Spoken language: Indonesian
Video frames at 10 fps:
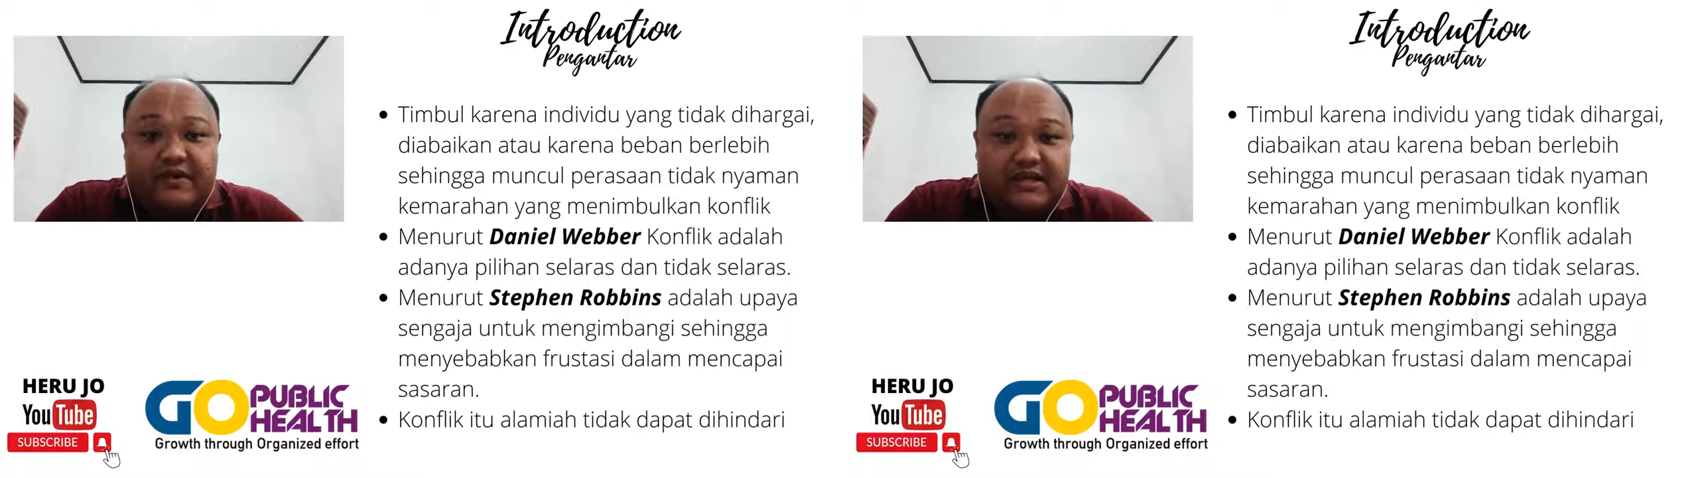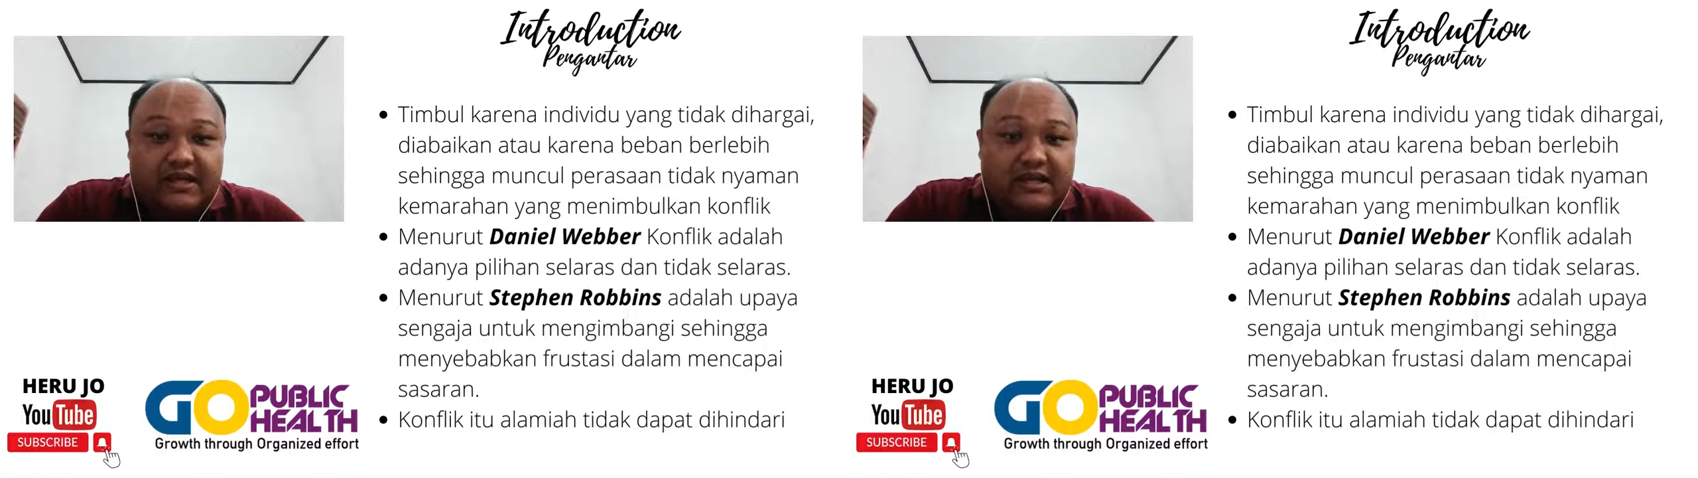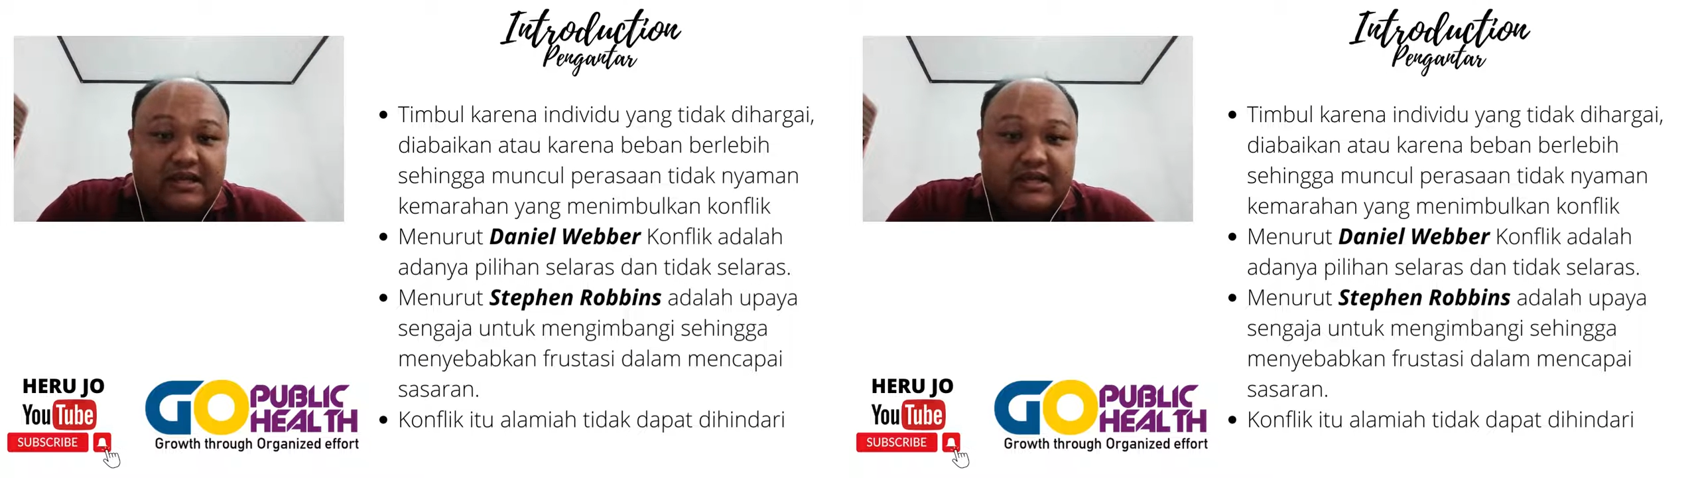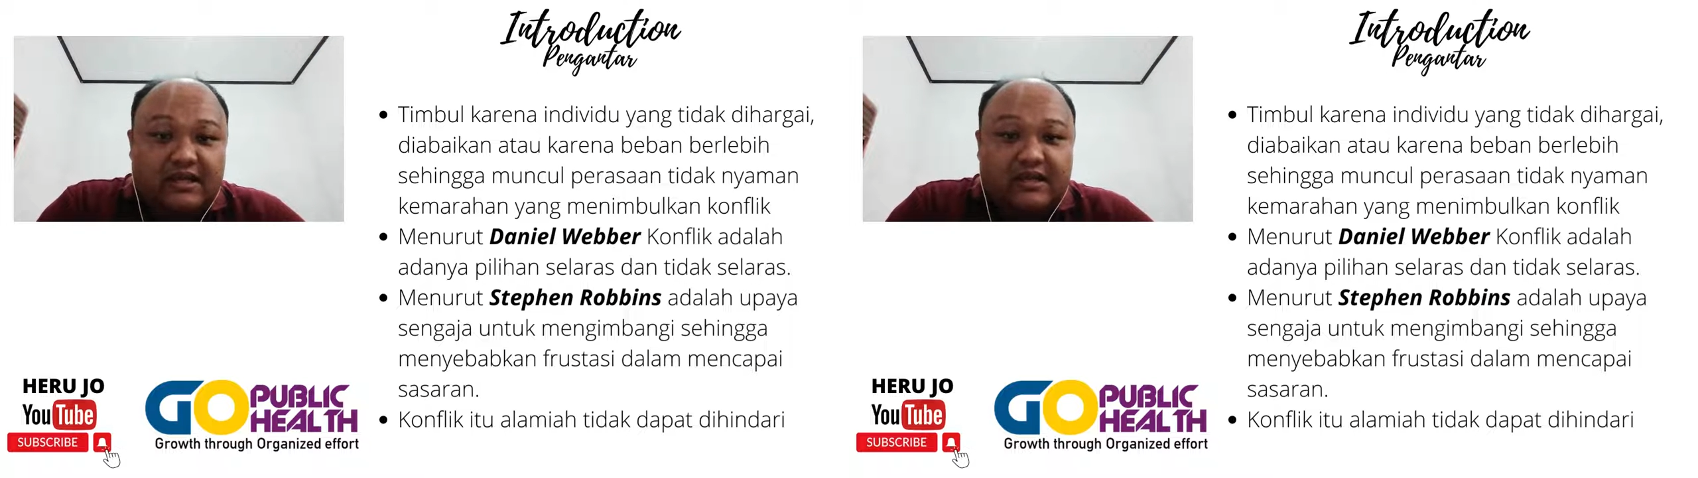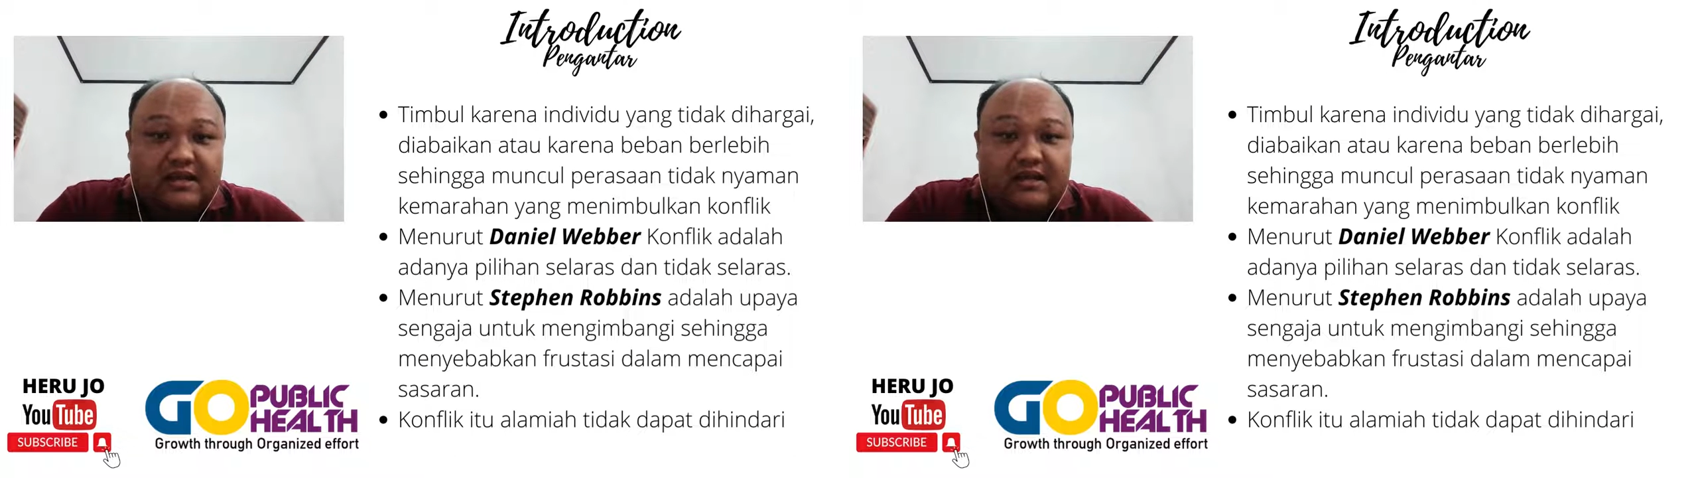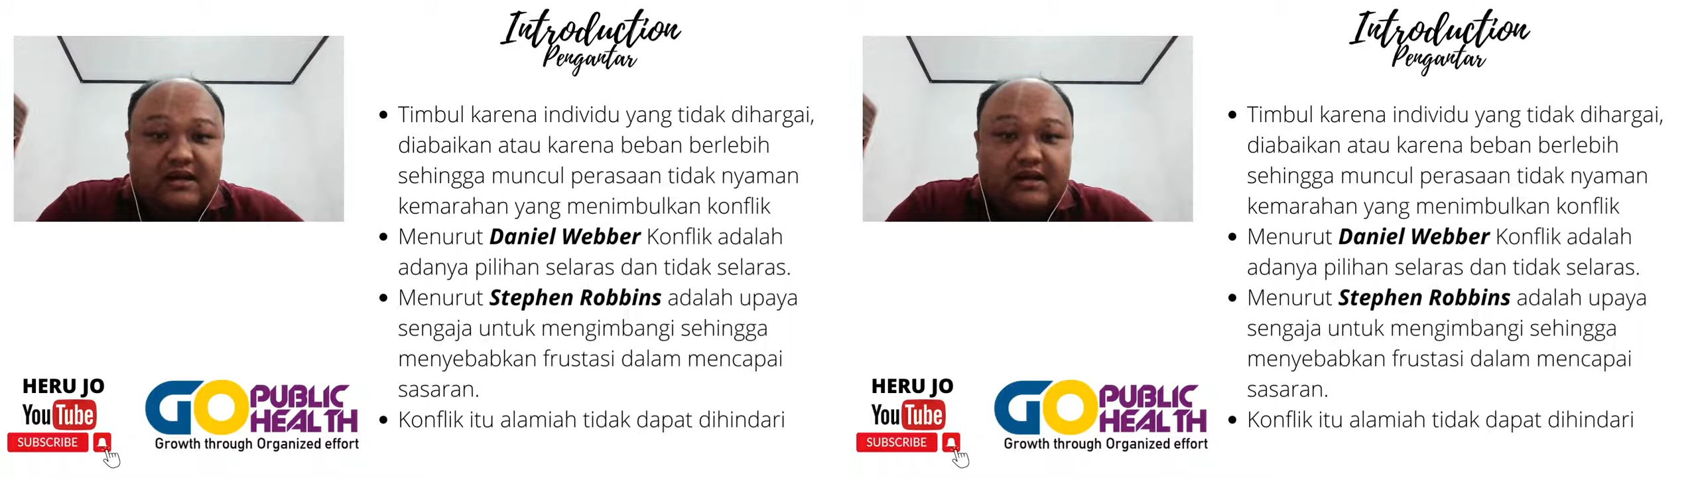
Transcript: konflik ini